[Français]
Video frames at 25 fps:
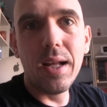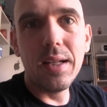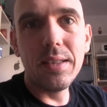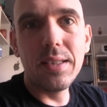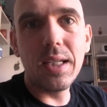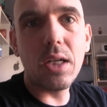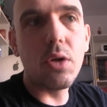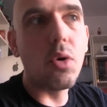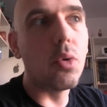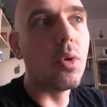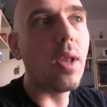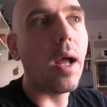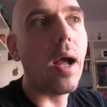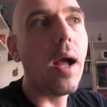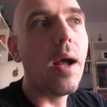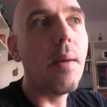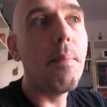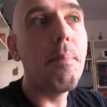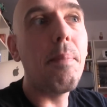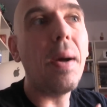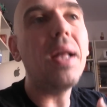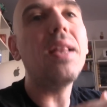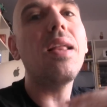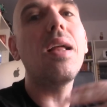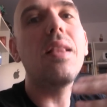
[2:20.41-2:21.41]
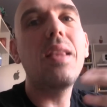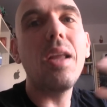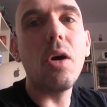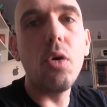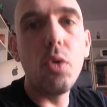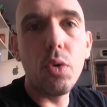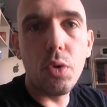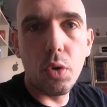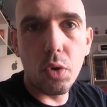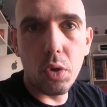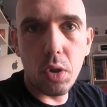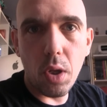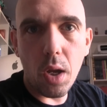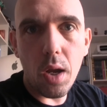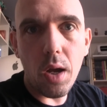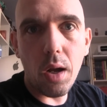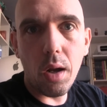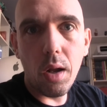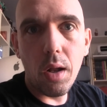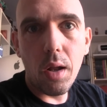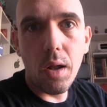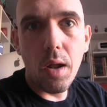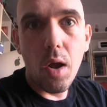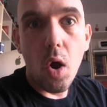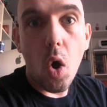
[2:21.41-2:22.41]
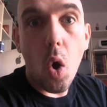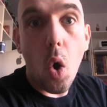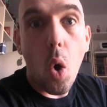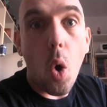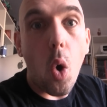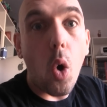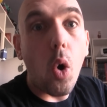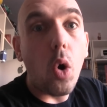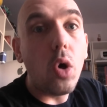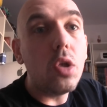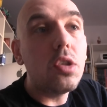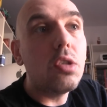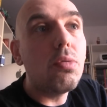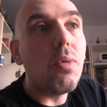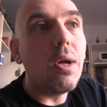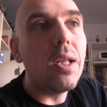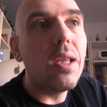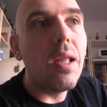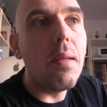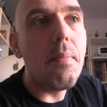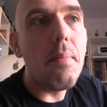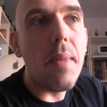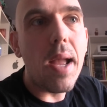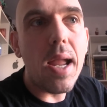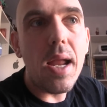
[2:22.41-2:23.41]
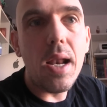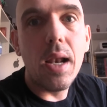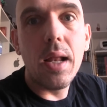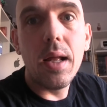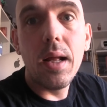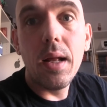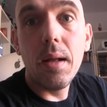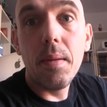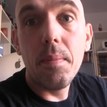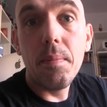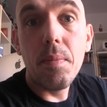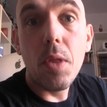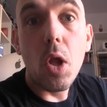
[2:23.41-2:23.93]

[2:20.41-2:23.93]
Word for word: C'est-à-dire qu'on n'a pas d'interlocuteur, on reçoit des mails,